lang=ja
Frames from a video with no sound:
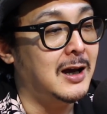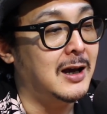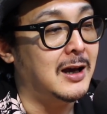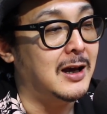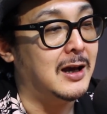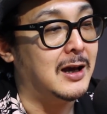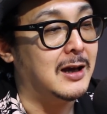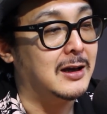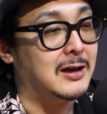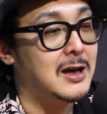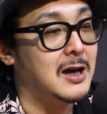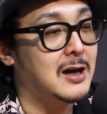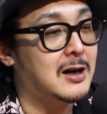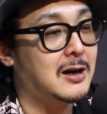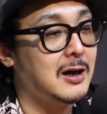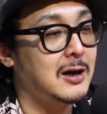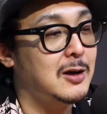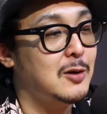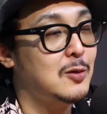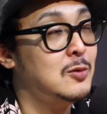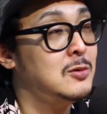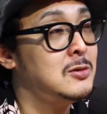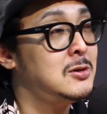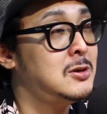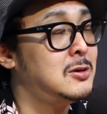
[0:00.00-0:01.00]
うん、えー、結果
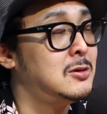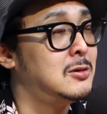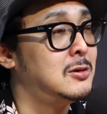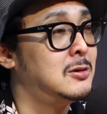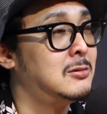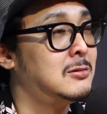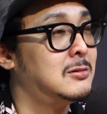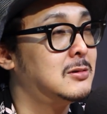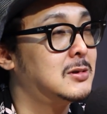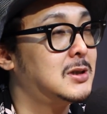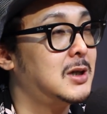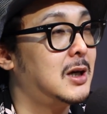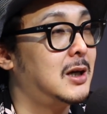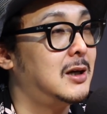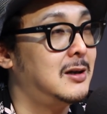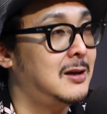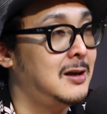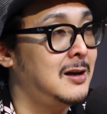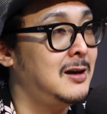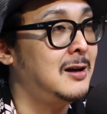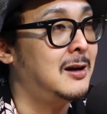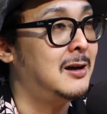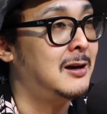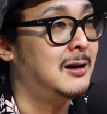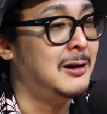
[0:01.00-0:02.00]
44歳
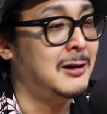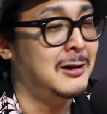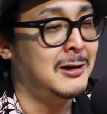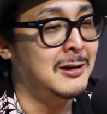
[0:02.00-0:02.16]
で、